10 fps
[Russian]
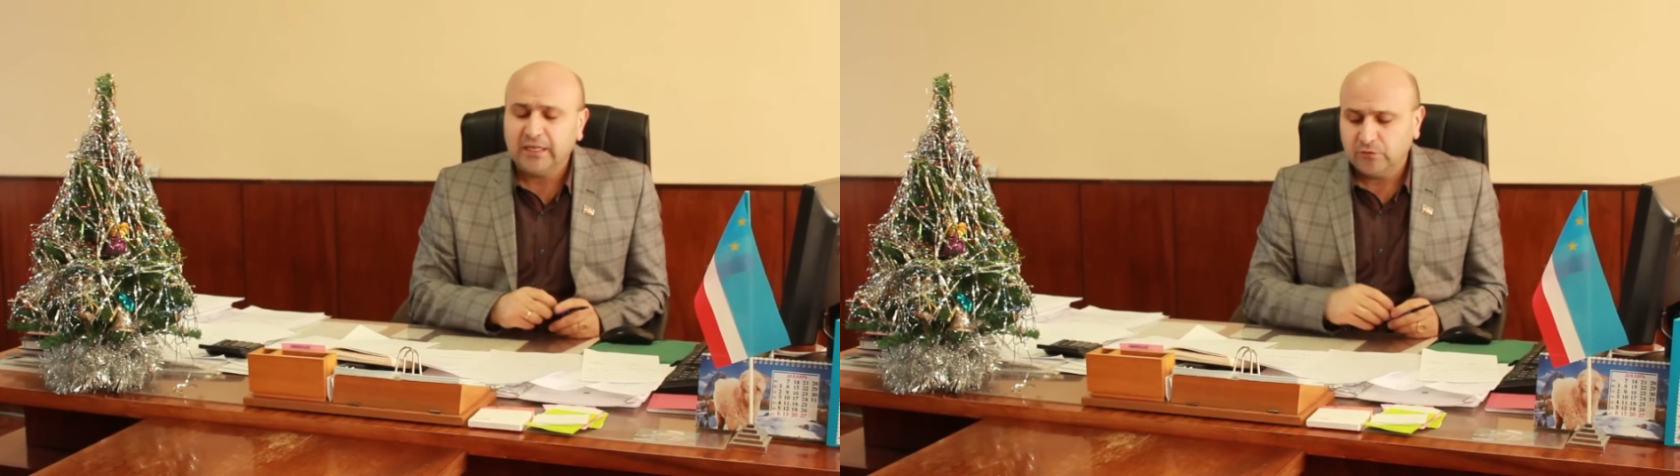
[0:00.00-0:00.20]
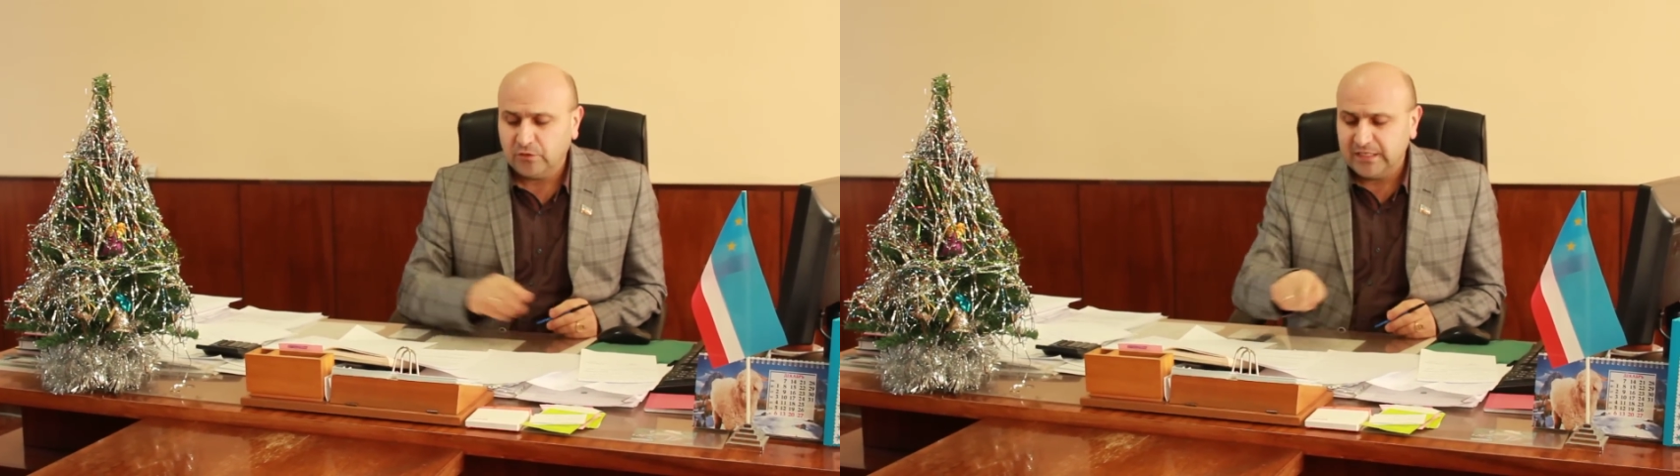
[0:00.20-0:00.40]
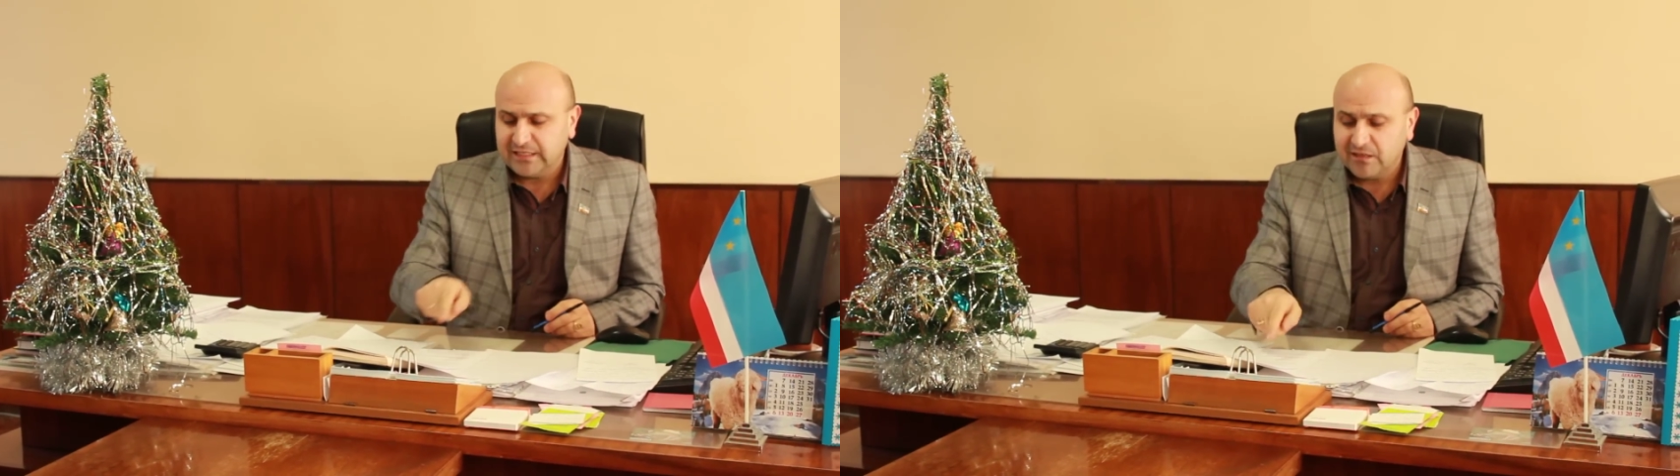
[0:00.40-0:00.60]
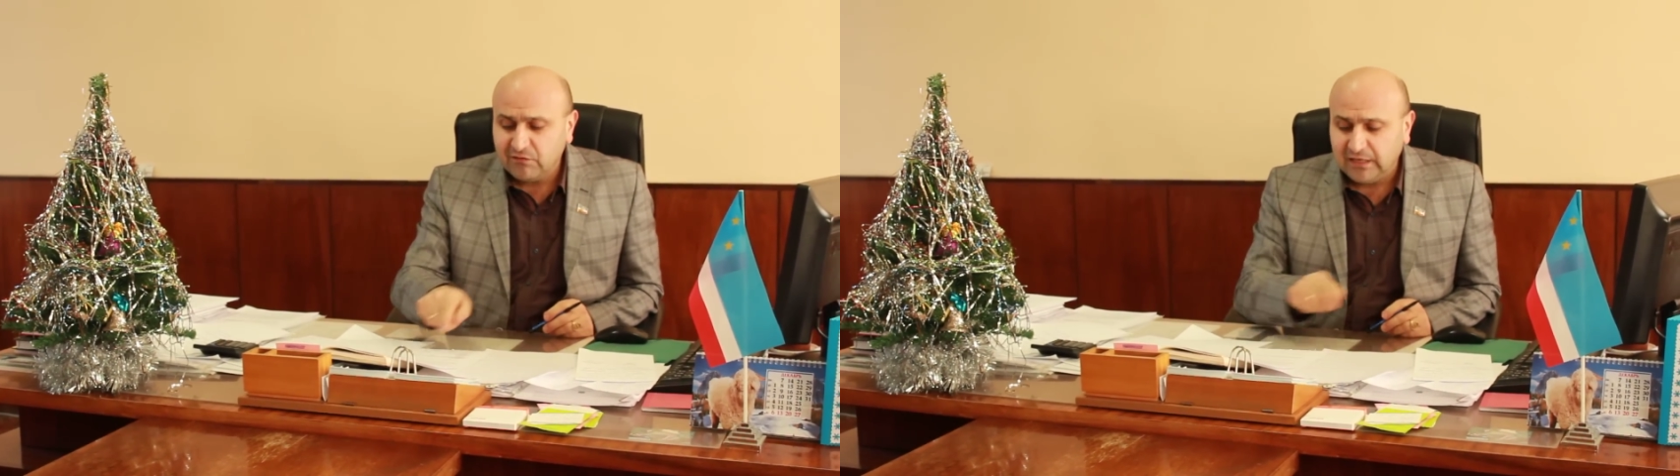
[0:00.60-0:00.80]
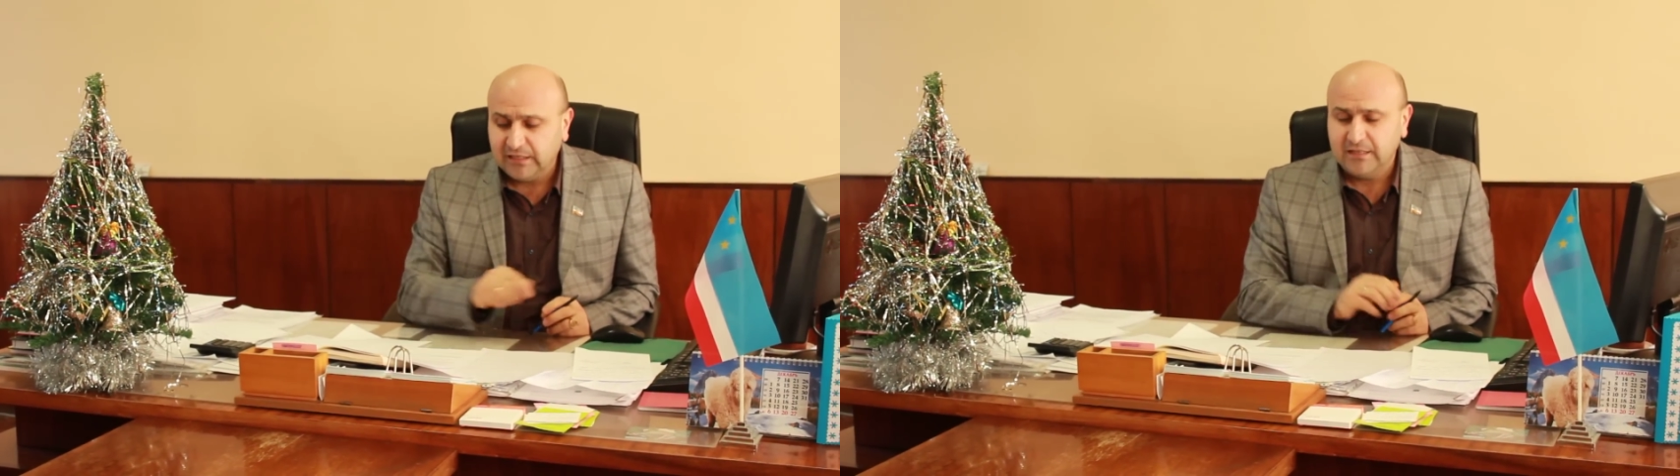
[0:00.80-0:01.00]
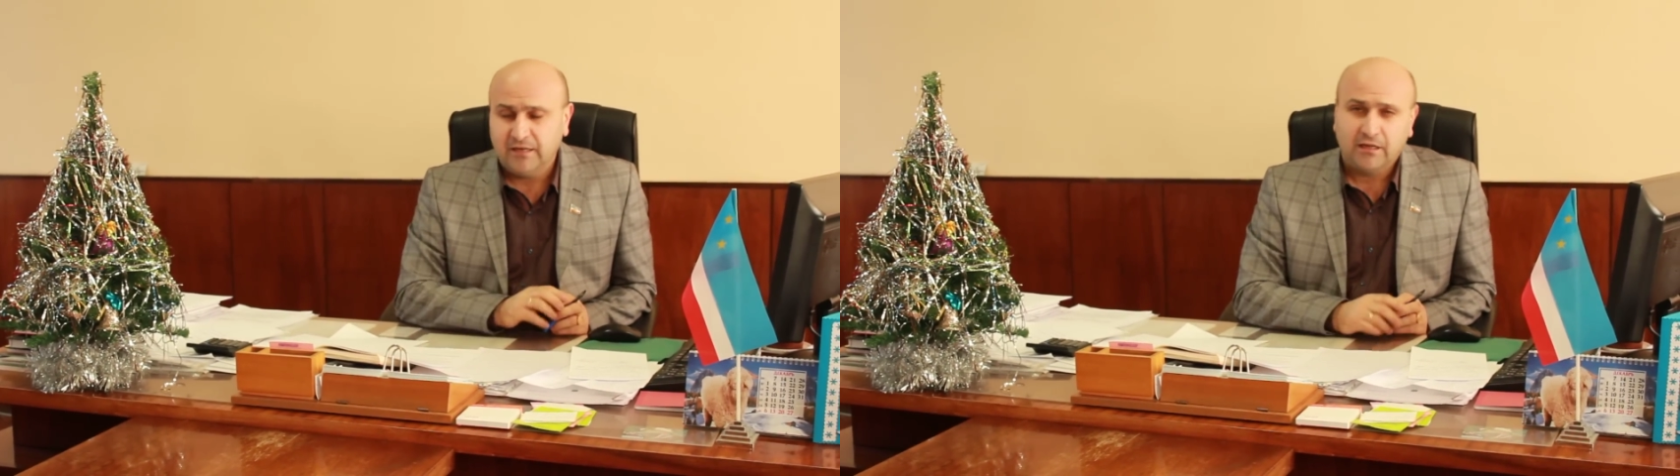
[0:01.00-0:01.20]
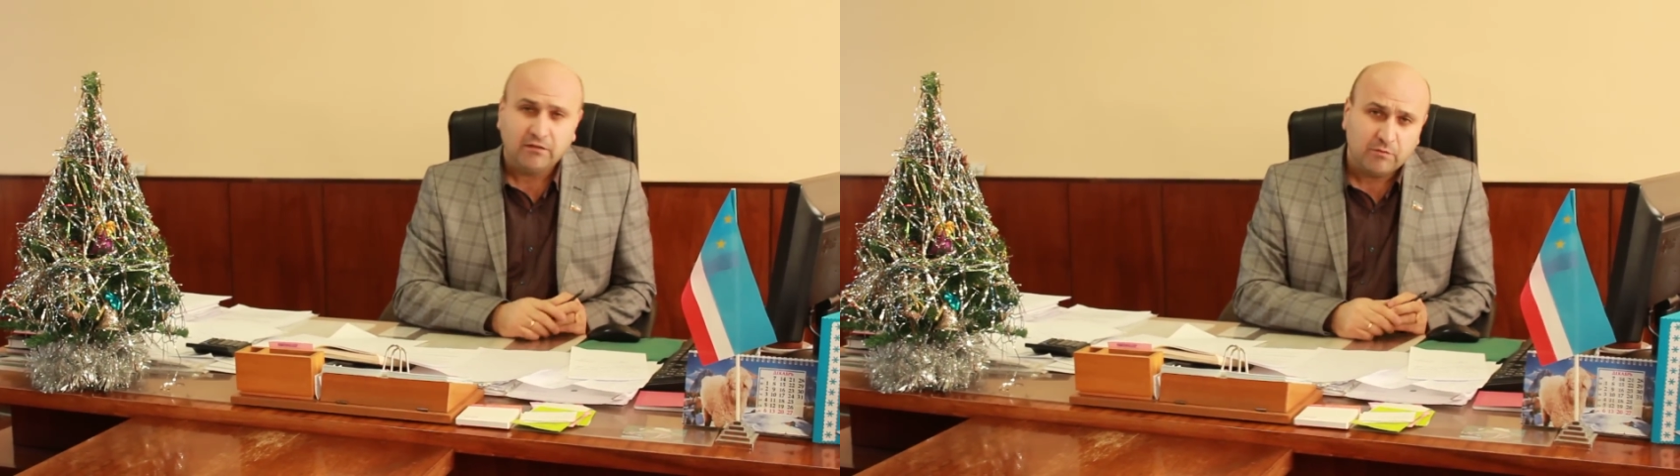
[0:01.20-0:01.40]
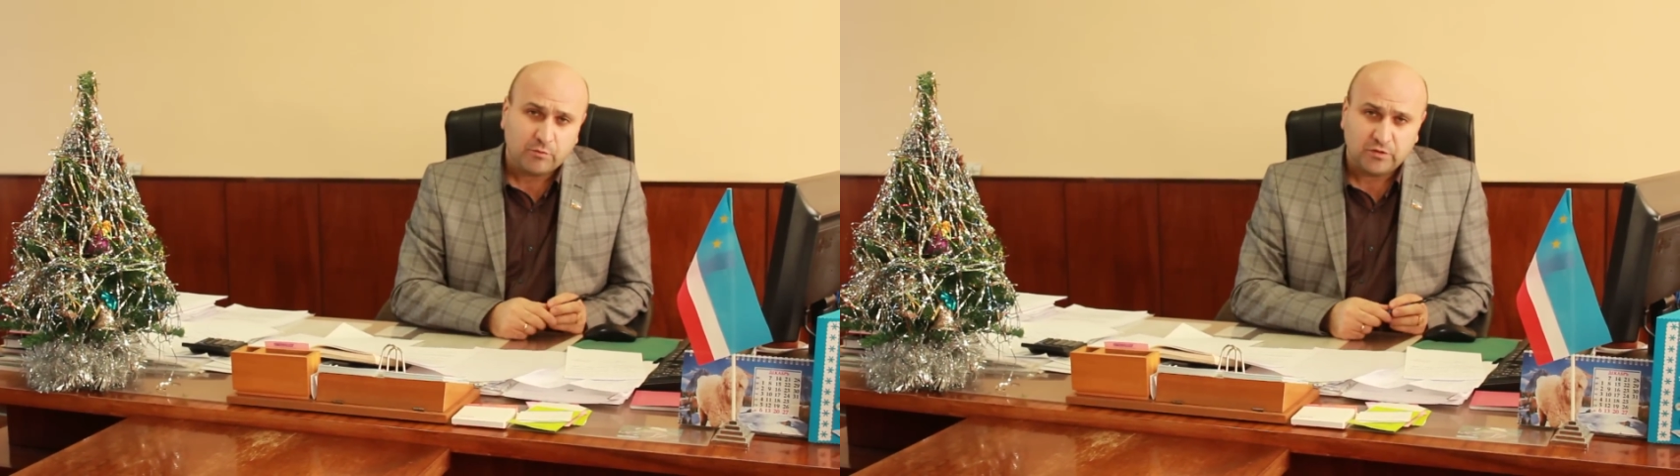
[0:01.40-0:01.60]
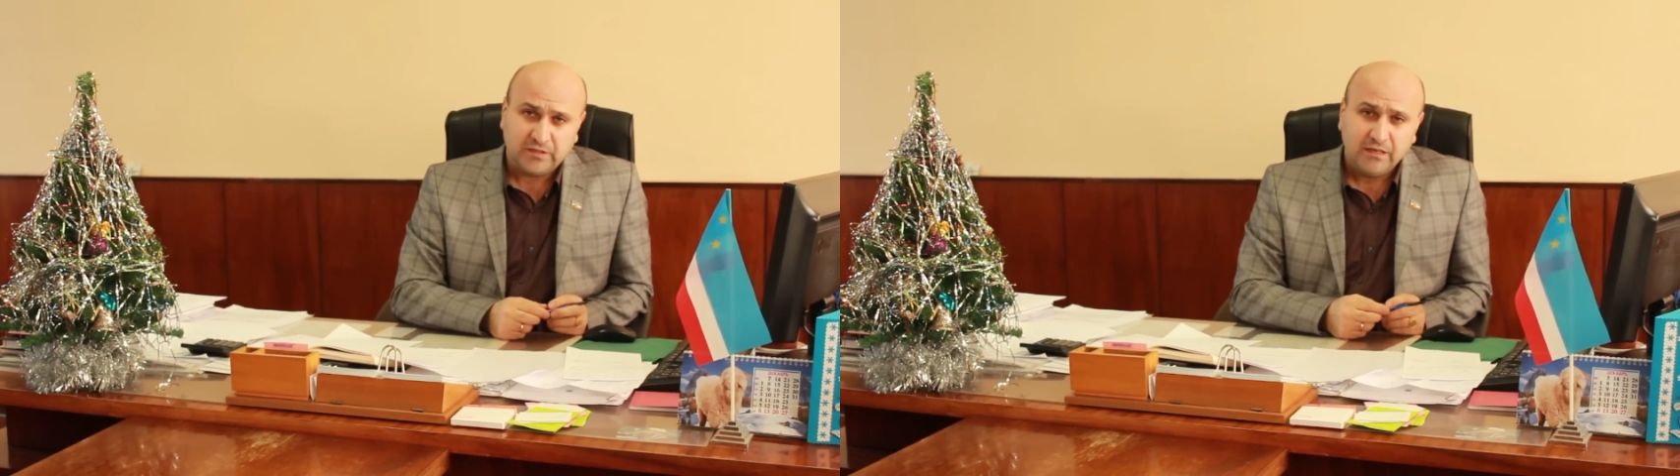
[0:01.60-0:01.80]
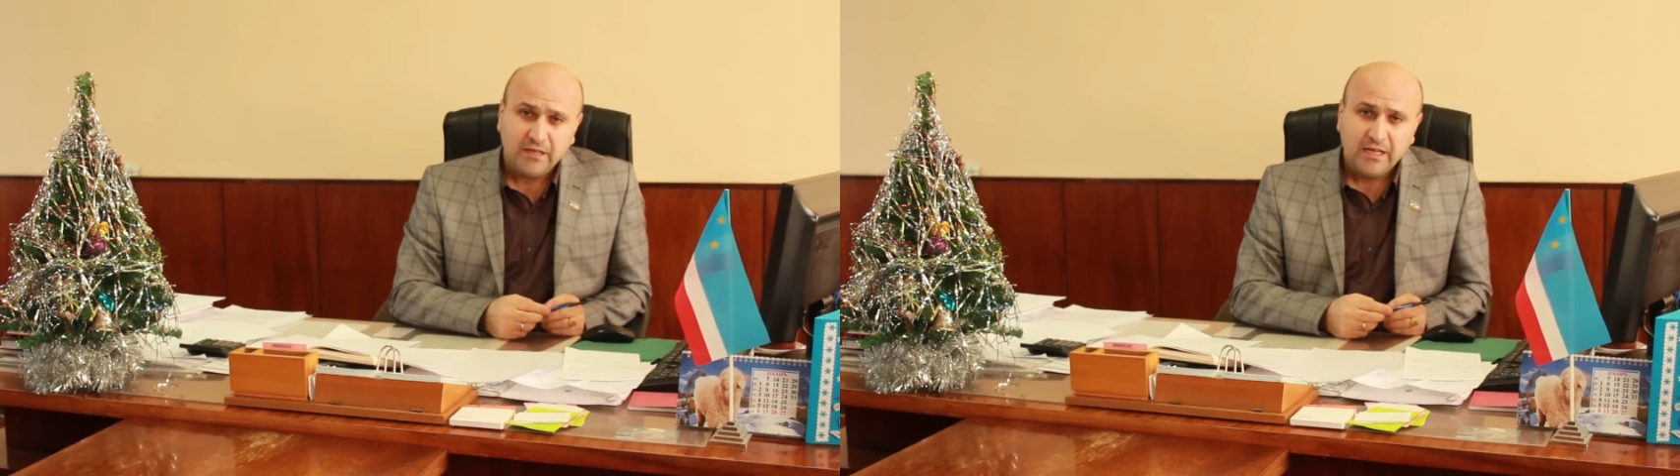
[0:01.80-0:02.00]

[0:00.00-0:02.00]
которые задавали данные вопросы.